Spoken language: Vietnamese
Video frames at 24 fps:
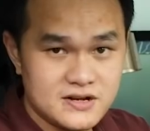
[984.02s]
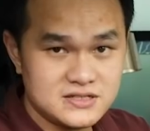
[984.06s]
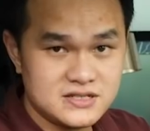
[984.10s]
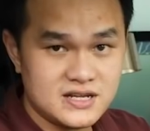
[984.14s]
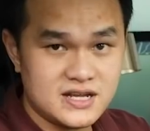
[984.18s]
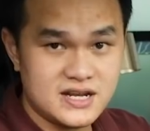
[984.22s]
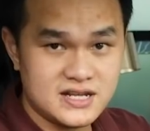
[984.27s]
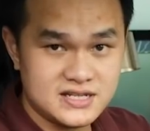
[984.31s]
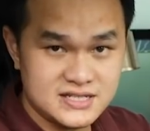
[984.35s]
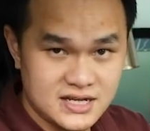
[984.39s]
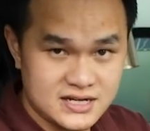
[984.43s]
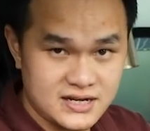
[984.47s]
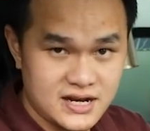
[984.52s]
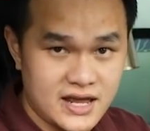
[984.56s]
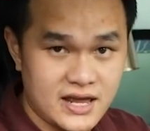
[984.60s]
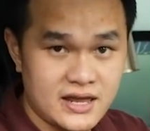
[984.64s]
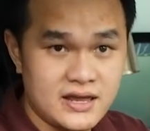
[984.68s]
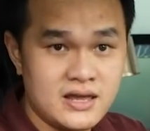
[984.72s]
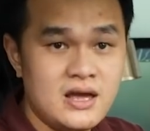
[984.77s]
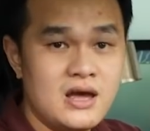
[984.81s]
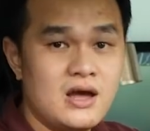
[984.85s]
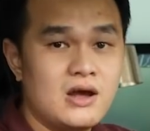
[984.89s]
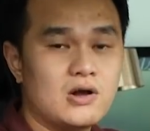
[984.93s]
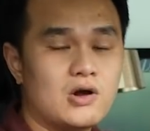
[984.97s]
First Edition
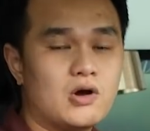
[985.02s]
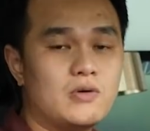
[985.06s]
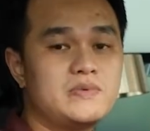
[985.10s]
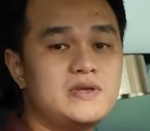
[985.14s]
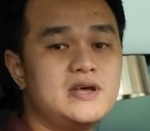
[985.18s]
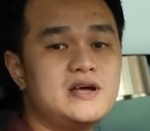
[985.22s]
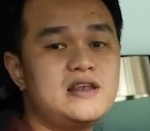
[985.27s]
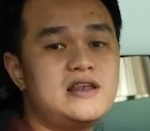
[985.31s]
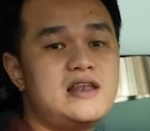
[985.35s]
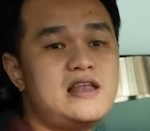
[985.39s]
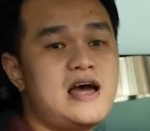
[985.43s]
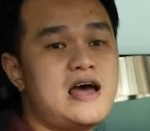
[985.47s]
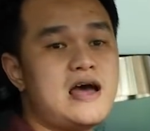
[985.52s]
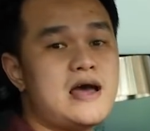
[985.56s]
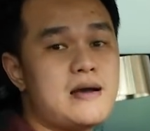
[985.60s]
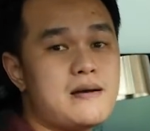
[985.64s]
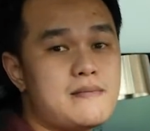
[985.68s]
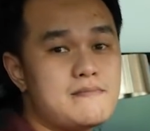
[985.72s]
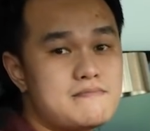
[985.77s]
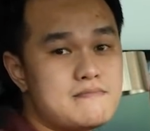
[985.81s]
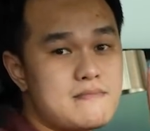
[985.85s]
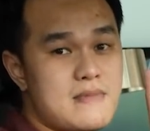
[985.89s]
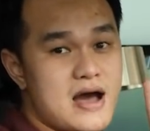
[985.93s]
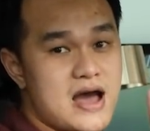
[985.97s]
này cũng như là
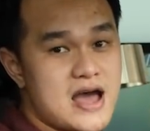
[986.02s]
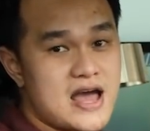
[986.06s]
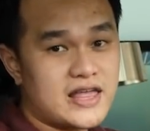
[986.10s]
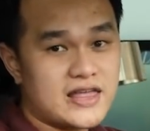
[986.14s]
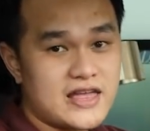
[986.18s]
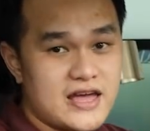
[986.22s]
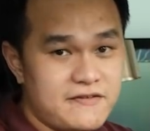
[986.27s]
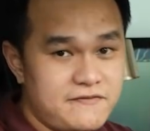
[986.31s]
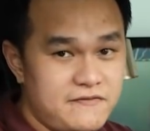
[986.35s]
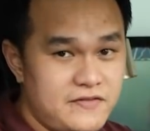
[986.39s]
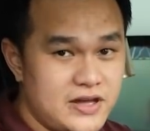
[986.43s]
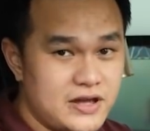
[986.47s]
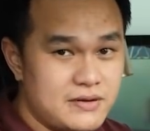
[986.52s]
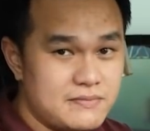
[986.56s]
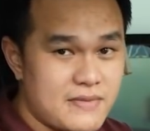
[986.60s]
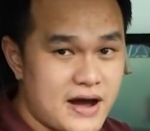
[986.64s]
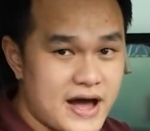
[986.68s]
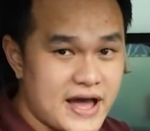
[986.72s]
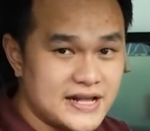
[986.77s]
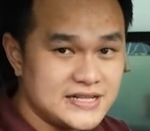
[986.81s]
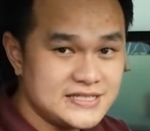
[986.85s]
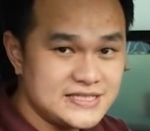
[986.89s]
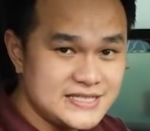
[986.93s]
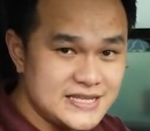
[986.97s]
ba cái phiên
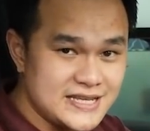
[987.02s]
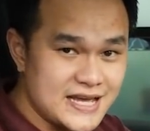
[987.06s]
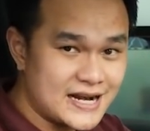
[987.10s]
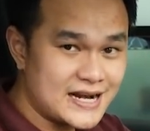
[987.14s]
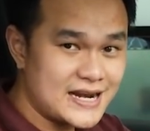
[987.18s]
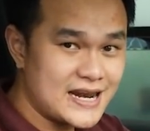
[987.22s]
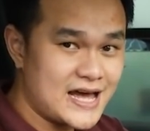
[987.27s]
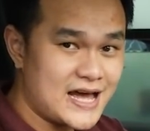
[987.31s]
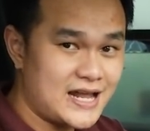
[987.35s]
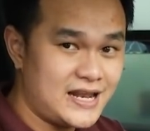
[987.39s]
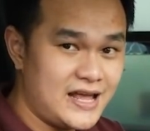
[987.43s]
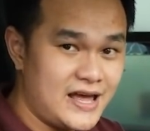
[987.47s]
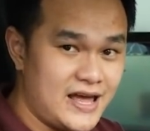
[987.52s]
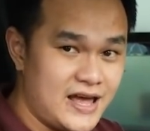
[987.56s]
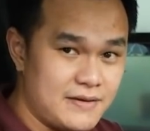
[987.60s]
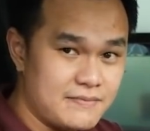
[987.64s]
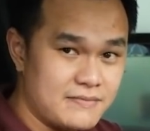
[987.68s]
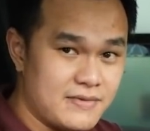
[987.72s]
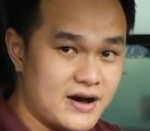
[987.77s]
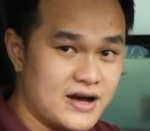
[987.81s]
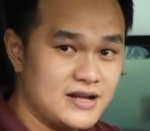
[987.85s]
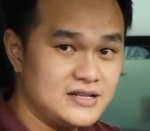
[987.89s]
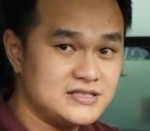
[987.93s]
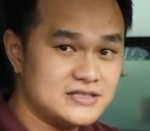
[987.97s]
bản C-Class thế hệ
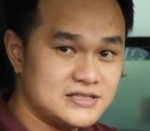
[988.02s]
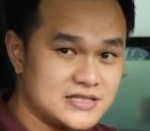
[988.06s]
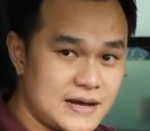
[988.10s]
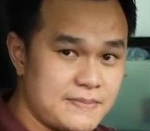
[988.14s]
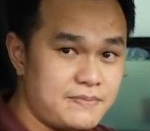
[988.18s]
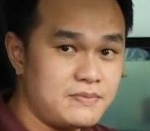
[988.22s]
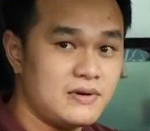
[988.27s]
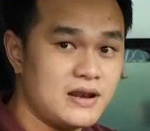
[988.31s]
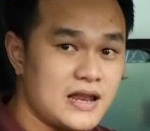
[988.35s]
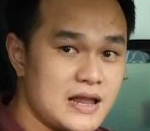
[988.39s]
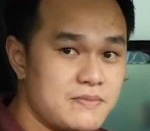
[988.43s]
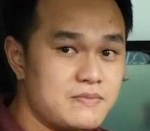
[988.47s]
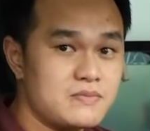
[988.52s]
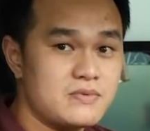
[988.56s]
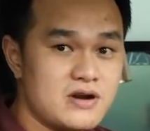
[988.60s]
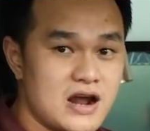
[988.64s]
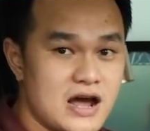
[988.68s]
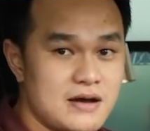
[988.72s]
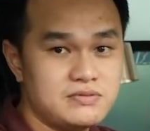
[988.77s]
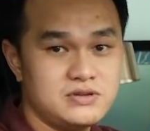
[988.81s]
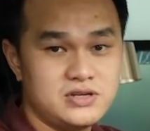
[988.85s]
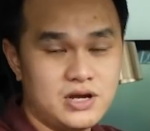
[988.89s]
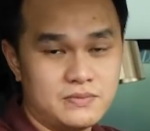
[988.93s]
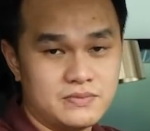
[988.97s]
mới sắp lắp
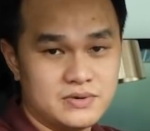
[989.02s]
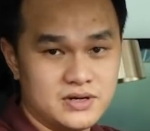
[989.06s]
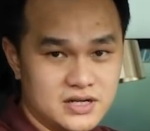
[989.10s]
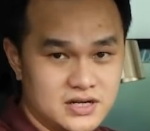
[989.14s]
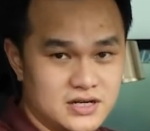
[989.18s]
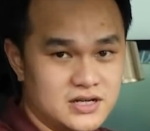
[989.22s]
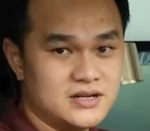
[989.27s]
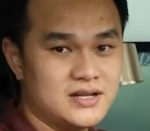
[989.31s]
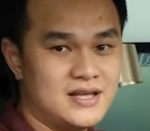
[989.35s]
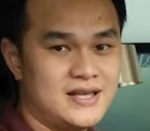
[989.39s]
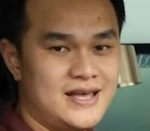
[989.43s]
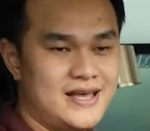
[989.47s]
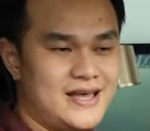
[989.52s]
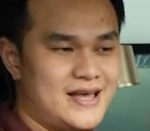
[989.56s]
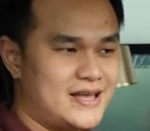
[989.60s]
ráp trong nước.